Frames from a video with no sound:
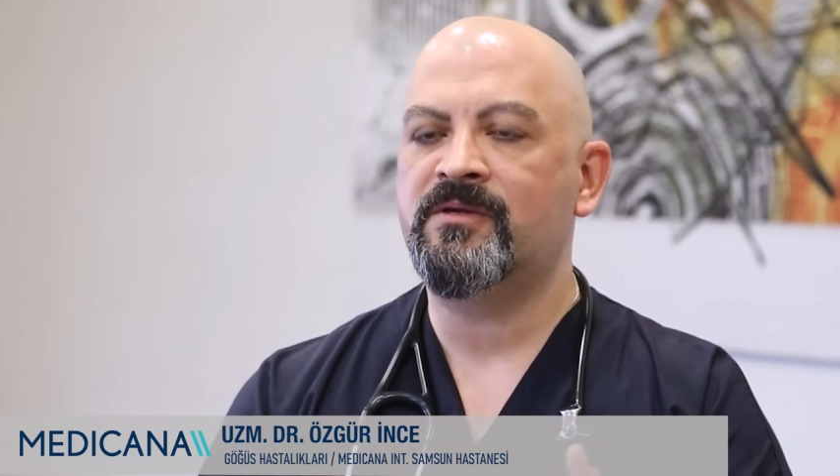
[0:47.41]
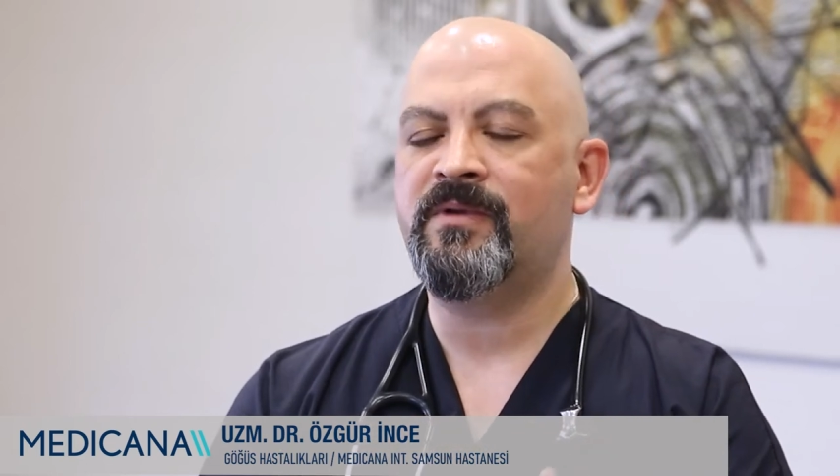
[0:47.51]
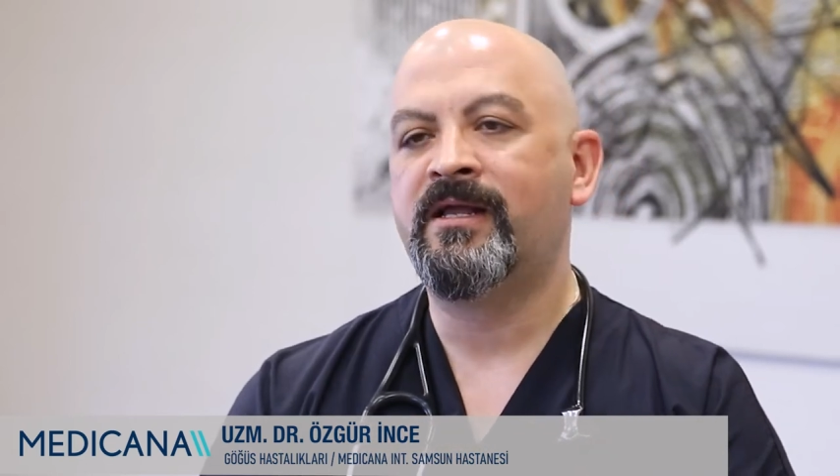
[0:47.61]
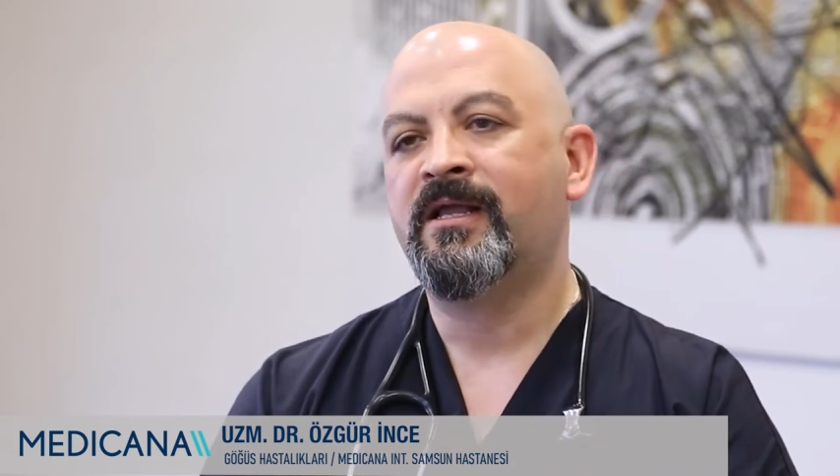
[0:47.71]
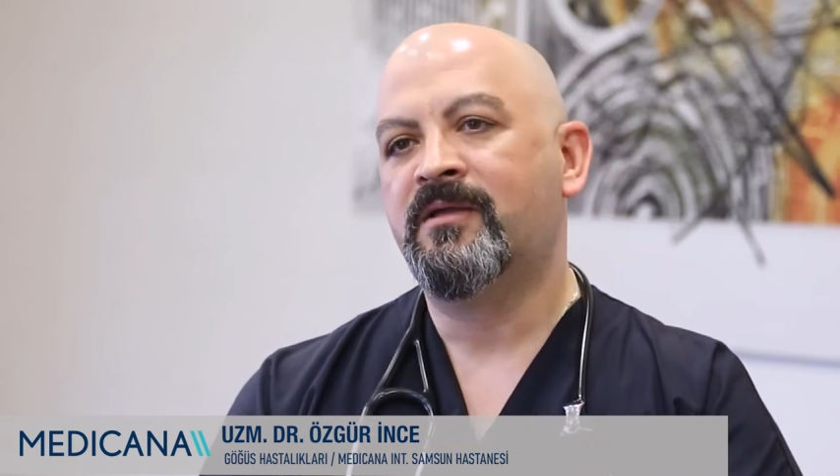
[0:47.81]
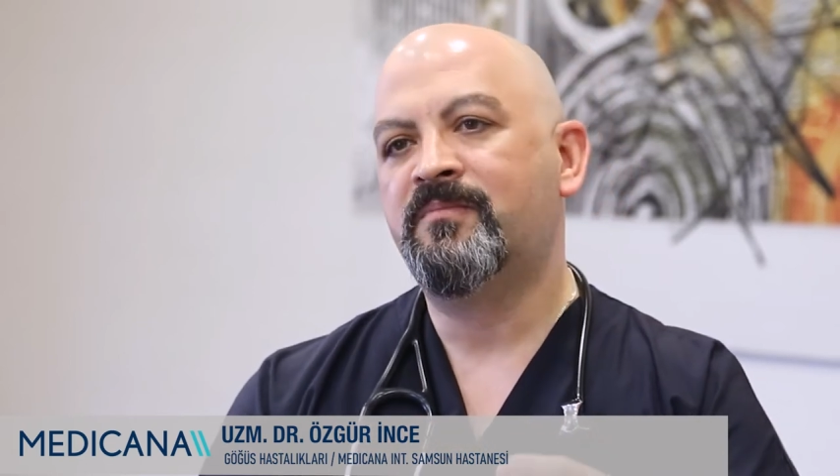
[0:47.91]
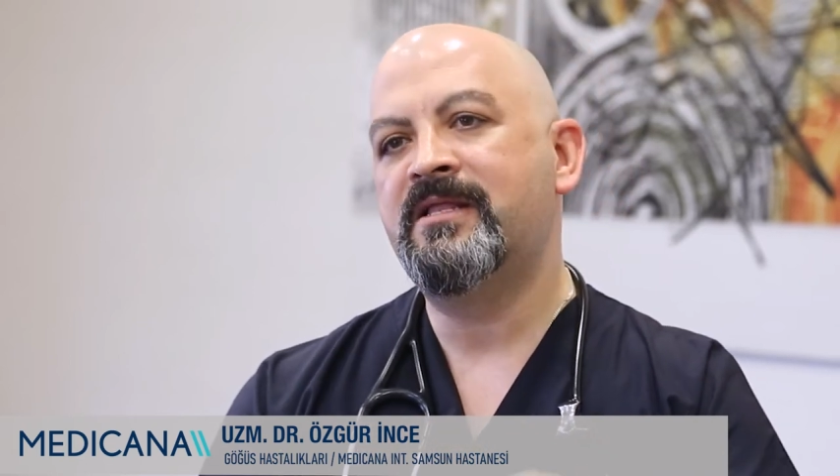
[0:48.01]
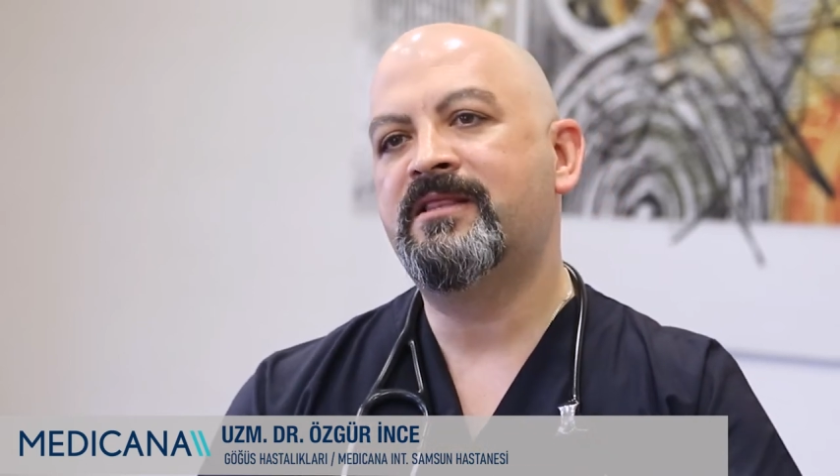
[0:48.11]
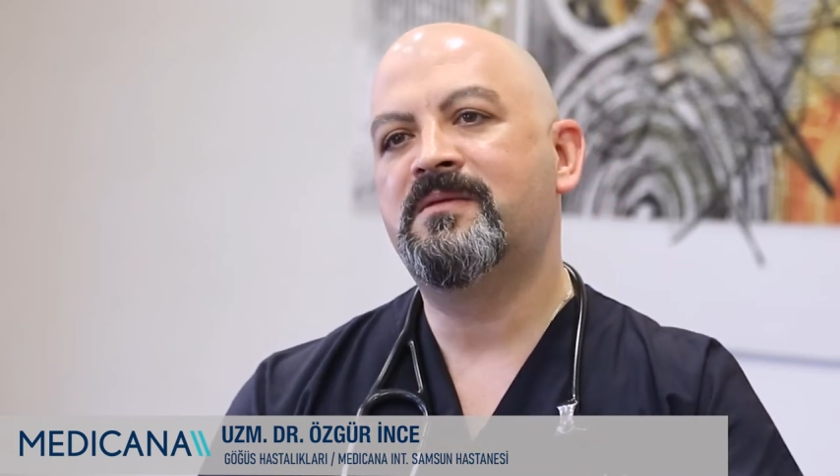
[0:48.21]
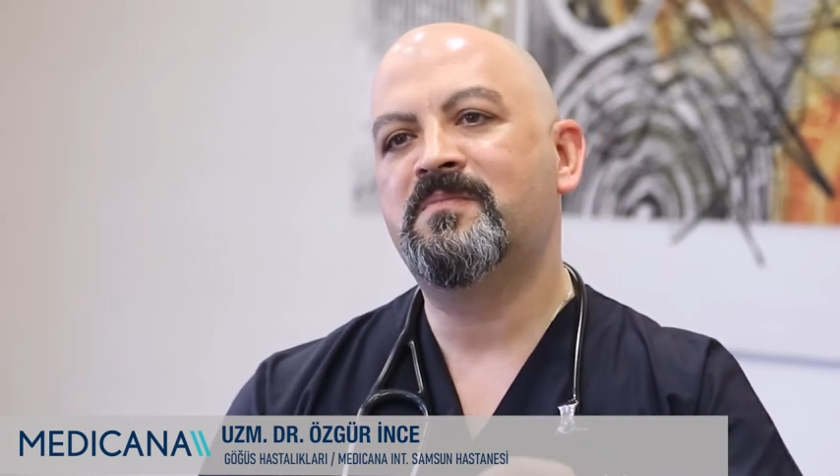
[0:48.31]
ama
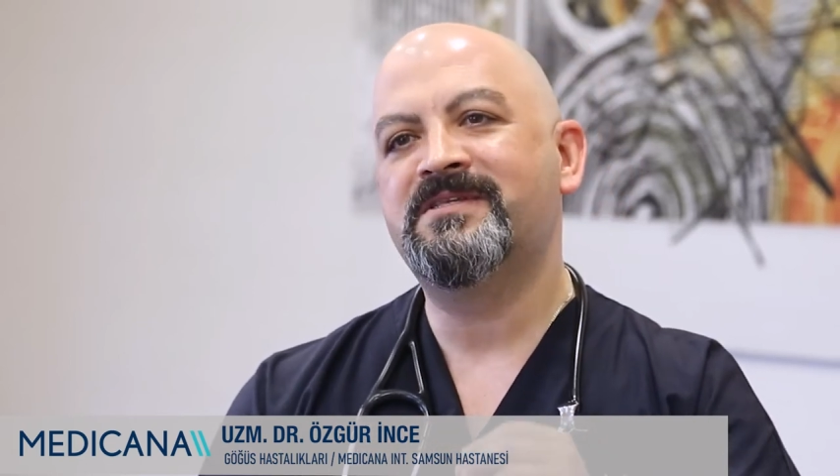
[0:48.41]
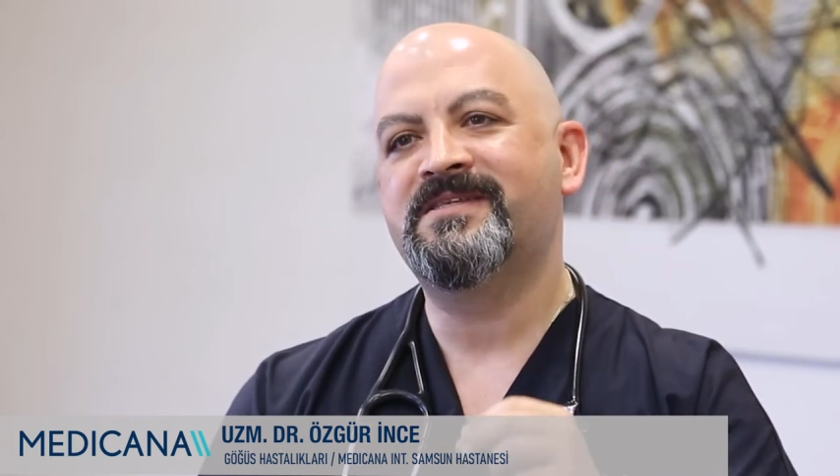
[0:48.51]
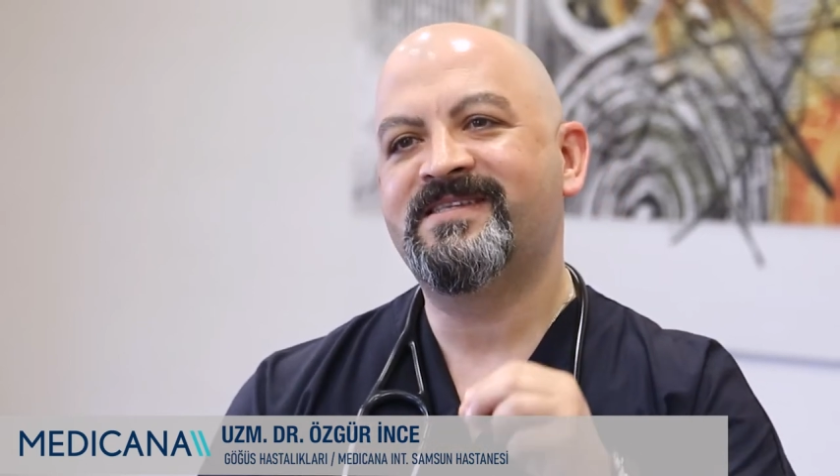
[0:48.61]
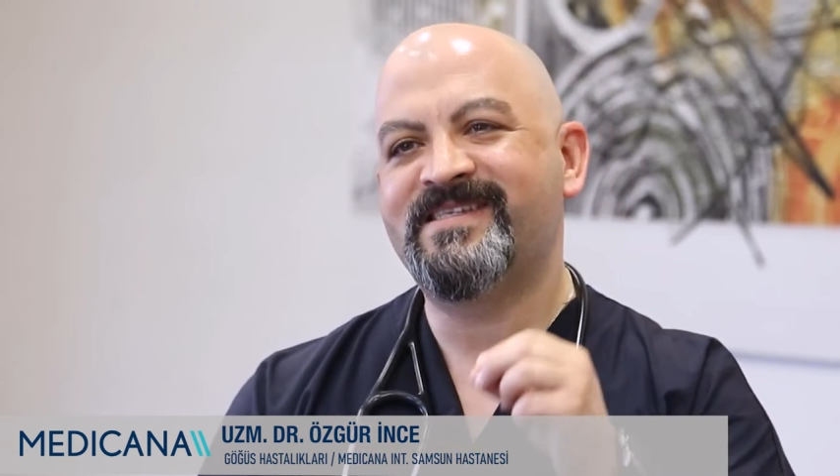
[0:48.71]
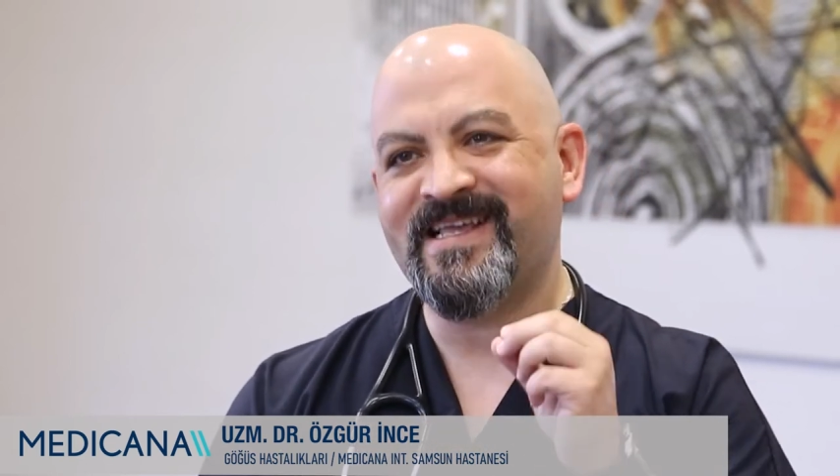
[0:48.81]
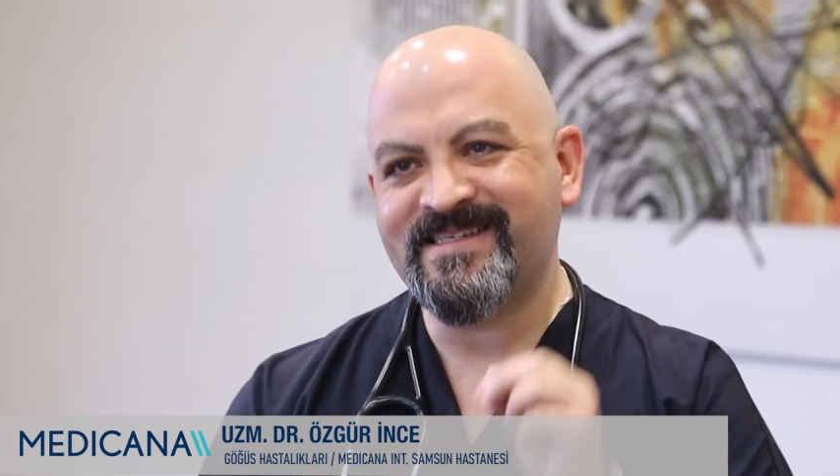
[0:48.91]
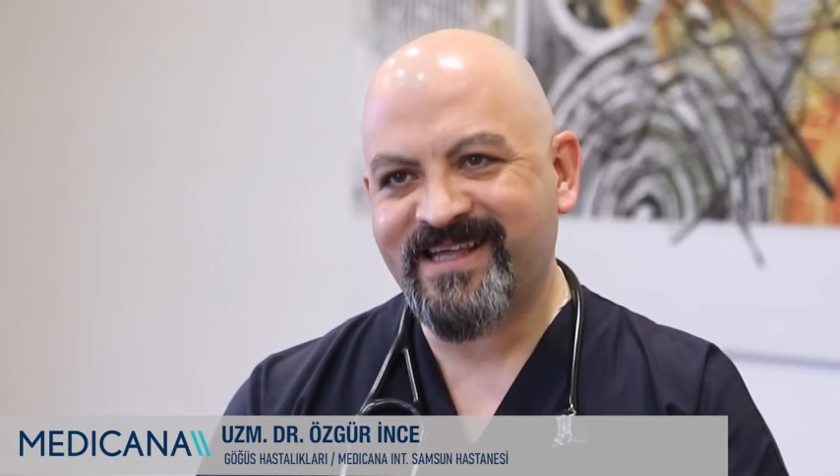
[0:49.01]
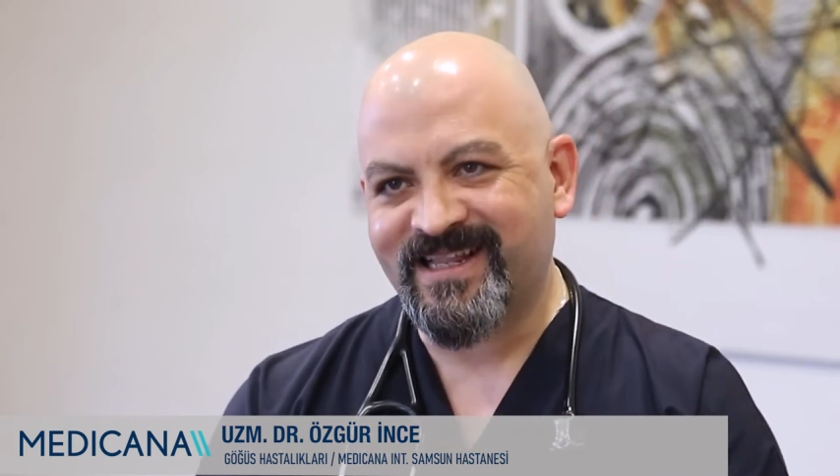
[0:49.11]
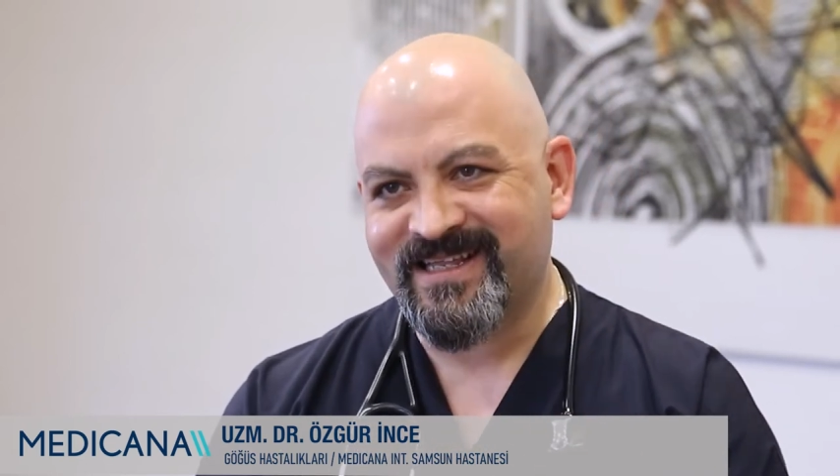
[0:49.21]
bildiğimiz ses